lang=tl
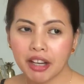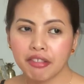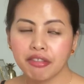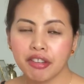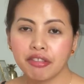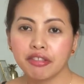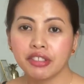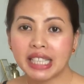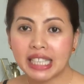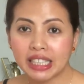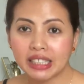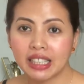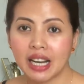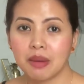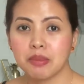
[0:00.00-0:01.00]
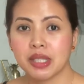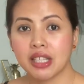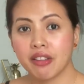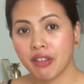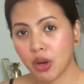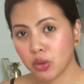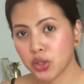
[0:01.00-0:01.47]
50 dirhams
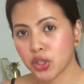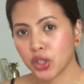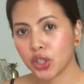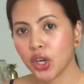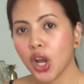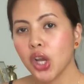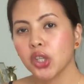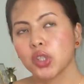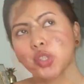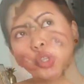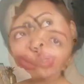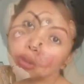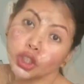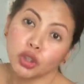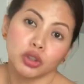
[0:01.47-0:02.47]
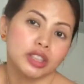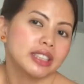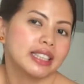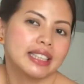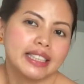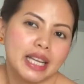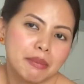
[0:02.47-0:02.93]
na voucher. So, unang-una
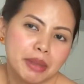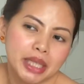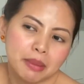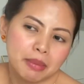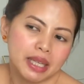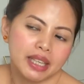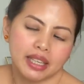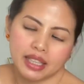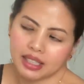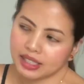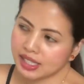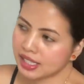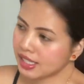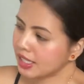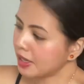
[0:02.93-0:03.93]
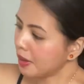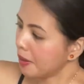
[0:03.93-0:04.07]
talaga namin nabili is